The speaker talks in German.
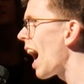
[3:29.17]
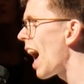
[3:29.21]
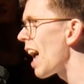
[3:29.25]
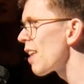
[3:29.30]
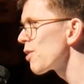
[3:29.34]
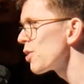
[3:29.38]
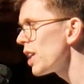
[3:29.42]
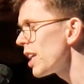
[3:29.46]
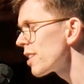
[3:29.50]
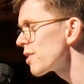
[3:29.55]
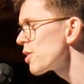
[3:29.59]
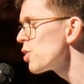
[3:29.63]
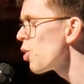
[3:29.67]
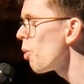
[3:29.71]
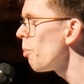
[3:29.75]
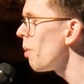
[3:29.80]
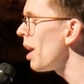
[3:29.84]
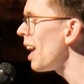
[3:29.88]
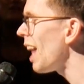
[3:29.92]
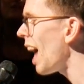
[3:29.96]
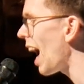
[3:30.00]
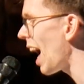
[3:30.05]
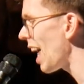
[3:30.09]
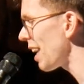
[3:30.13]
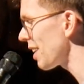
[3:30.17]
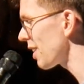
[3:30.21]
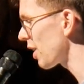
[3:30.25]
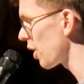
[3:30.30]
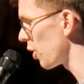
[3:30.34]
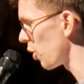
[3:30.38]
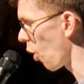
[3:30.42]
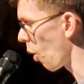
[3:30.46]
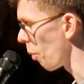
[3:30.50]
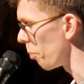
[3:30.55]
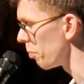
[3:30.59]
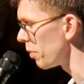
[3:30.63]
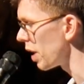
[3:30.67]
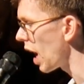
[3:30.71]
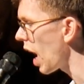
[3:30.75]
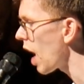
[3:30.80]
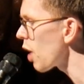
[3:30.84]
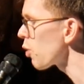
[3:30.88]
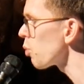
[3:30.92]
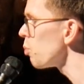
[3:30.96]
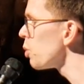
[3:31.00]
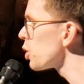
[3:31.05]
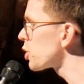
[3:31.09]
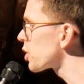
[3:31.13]
Also jetzt nur mal angenommen,
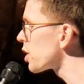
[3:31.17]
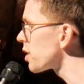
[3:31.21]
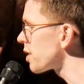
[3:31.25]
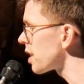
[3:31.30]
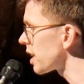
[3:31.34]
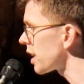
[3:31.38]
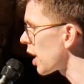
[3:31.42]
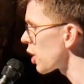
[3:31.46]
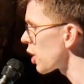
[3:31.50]
ja, du müsstest dich